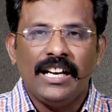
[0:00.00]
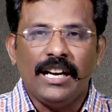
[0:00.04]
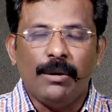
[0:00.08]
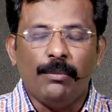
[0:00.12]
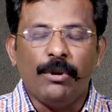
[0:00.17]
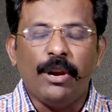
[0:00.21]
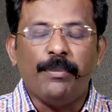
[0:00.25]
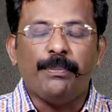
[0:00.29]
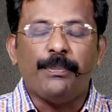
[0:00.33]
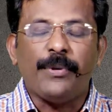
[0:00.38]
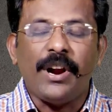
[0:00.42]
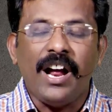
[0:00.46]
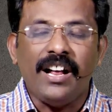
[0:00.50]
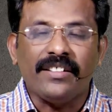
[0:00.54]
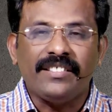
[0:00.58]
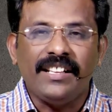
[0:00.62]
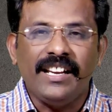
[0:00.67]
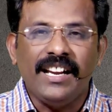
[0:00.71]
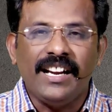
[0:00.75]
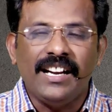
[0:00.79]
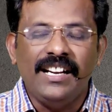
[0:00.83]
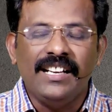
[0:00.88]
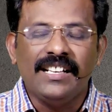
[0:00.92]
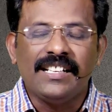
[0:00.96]
நம்முடைய
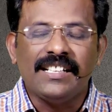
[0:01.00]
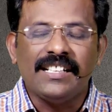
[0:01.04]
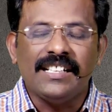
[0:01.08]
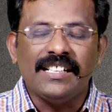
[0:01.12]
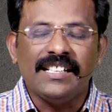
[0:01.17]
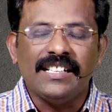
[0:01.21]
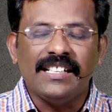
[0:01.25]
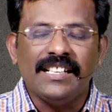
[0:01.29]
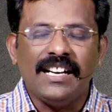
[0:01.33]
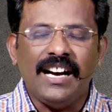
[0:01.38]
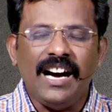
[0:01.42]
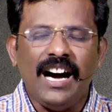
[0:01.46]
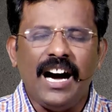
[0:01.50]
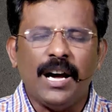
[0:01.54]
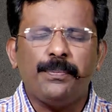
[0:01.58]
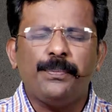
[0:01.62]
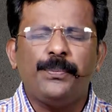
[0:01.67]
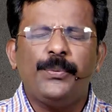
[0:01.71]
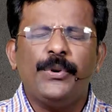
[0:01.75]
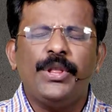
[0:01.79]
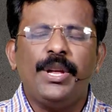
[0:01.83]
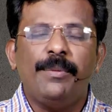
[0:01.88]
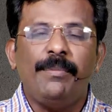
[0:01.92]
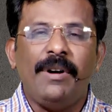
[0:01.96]
பிரார்த்தனைகளுக்கு
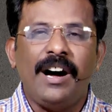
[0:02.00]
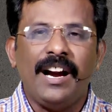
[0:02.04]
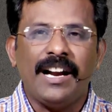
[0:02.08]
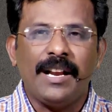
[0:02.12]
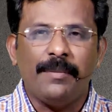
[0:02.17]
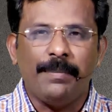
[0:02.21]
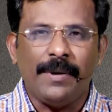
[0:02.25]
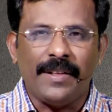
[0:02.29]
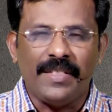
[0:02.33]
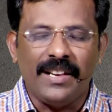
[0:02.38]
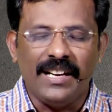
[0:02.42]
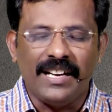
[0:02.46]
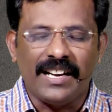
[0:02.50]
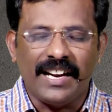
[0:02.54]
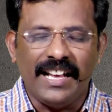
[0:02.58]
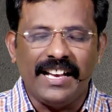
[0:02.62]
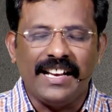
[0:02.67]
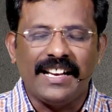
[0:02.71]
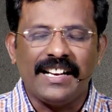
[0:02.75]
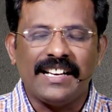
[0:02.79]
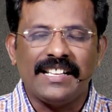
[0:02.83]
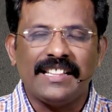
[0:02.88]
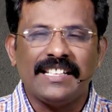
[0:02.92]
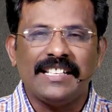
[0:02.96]
அற்புதமான பதில்
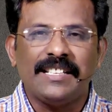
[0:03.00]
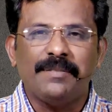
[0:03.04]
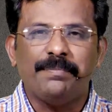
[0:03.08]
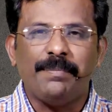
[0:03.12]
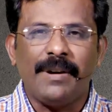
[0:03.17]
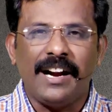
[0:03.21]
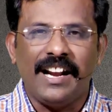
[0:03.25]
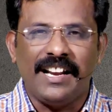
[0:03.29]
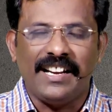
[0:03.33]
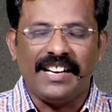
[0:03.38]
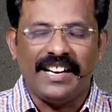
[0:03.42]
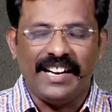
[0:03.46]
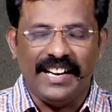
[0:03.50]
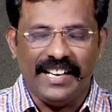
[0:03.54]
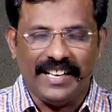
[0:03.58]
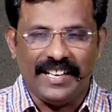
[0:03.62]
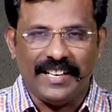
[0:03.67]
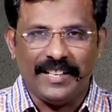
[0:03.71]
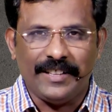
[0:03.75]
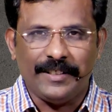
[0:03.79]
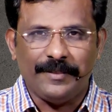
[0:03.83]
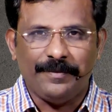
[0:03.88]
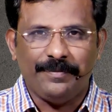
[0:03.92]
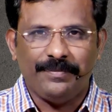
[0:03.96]
கிடைக்கிறது பலன்
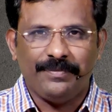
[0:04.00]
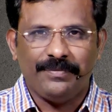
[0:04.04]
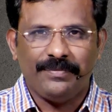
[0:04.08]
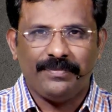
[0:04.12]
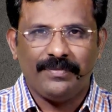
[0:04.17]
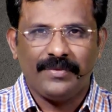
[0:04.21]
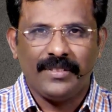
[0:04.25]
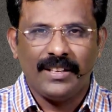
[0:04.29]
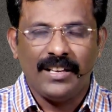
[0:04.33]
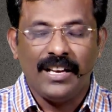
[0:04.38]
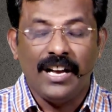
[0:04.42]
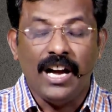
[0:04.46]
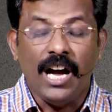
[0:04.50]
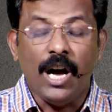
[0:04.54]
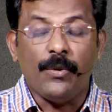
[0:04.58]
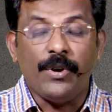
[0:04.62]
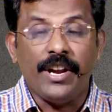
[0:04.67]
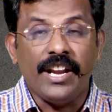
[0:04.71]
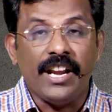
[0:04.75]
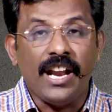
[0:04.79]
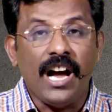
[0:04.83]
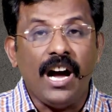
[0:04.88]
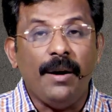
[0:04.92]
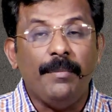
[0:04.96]
கிடைக்கிறது
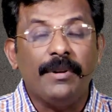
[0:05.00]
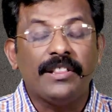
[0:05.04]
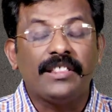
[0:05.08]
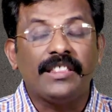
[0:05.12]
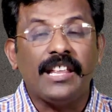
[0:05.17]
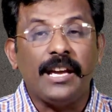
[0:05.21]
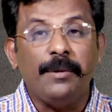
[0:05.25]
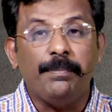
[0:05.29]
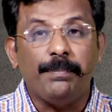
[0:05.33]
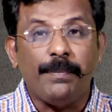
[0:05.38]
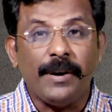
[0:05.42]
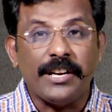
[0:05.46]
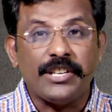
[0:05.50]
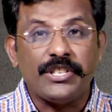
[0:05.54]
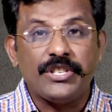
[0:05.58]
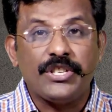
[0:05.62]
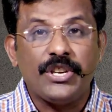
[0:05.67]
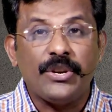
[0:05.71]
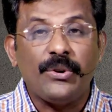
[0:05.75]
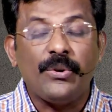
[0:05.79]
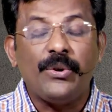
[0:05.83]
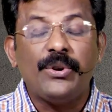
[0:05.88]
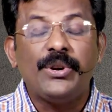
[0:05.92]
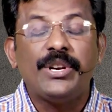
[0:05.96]
அவருடைய நாமத்தை
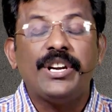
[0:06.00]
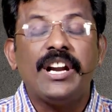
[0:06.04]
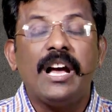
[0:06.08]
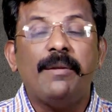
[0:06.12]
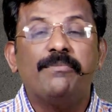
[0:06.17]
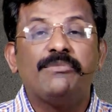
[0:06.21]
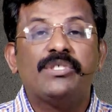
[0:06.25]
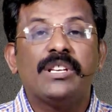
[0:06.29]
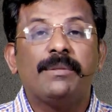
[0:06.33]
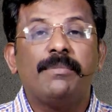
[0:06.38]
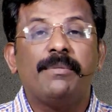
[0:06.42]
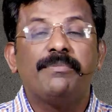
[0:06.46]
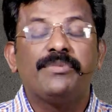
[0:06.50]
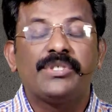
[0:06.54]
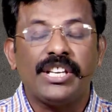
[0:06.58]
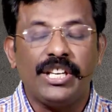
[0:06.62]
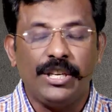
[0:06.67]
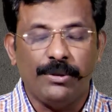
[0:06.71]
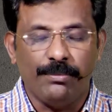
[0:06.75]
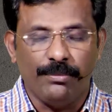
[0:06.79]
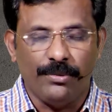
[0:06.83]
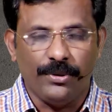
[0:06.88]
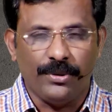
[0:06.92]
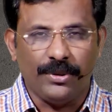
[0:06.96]
பற்றி கொண்டு நாம் ஜபம்
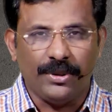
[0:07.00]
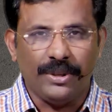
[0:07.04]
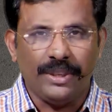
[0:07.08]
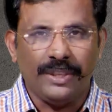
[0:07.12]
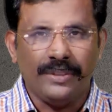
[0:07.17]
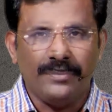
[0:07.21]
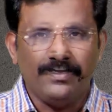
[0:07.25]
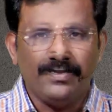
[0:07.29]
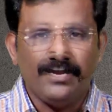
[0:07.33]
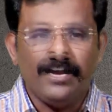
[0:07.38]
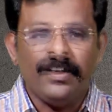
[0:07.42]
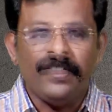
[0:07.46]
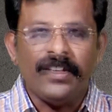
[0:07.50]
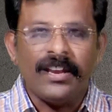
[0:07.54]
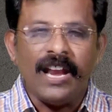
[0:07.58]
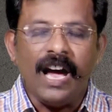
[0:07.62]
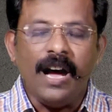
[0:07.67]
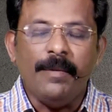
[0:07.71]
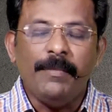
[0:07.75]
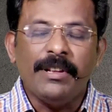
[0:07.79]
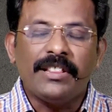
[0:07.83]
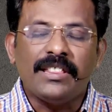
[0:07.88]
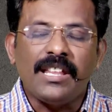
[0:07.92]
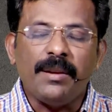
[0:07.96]
செய்யும் போது அந்த
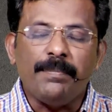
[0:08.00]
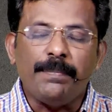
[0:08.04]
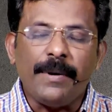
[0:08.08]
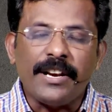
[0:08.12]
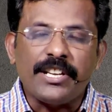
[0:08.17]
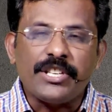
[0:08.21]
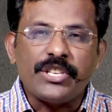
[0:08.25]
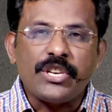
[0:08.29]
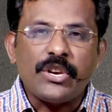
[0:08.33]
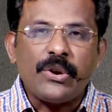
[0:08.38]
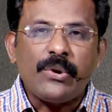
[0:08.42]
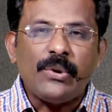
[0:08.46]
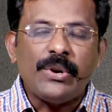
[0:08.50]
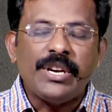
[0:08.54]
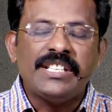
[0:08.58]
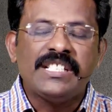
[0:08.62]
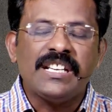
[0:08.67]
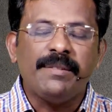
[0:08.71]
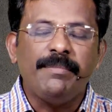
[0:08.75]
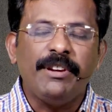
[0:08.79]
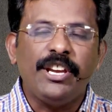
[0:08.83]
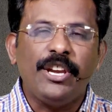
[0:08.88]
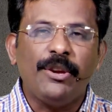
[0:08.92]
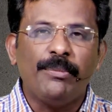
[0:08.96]
நாமத்தை பற்றி கொண்டு
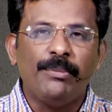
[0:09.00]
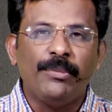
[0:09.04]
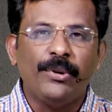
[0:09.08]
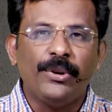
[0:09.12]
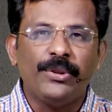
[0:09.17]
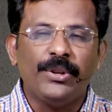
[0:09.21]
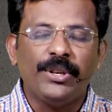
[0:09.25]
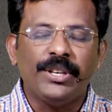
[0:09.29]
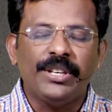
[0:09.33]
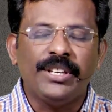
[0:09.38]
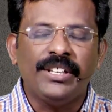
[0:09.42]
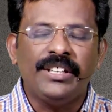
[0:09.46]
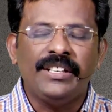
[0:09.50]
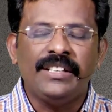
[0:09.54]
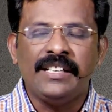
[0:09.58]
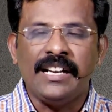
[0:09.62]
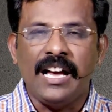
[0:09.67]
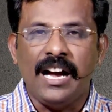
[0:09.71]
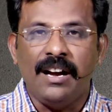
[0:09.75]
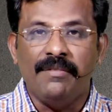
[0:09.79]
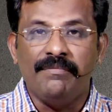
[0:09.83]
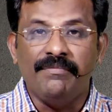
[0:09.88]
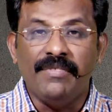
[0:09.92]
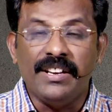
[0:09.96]
ஜபிக்கும் போது
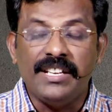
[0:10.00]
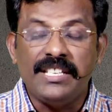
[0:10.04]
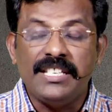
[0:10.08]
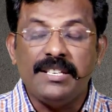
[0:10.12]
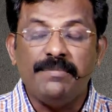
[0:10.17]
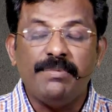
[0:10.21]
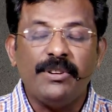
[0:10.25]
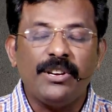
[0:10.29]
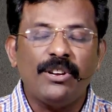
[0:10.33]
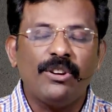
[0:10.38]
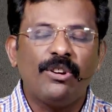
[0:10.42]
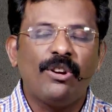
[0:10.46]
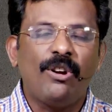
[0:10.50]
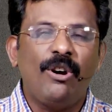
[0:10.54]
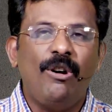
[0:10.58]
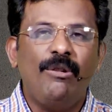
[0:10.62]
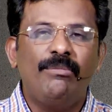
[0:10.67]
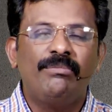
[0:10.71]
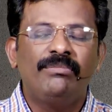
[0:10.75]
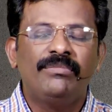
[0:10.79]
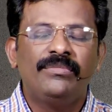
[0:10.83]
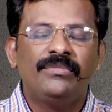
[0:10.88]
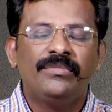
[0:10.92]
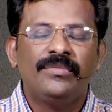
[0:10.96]
நாம் வெற்றி
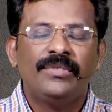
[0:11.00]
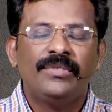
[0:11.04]
பெறுகிறோம்